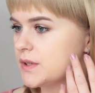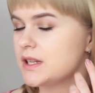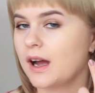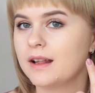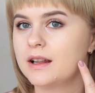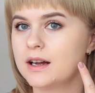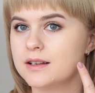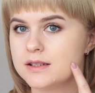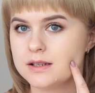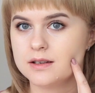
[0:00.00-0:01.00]

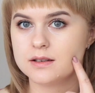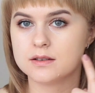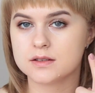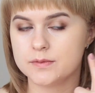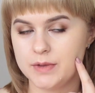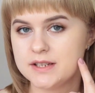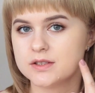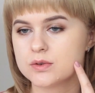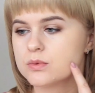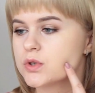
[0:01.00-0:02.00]
сторона
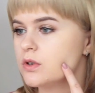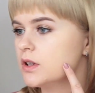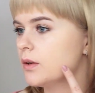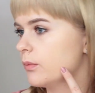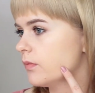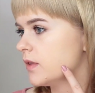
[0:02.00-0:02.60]
вместе с кушоном,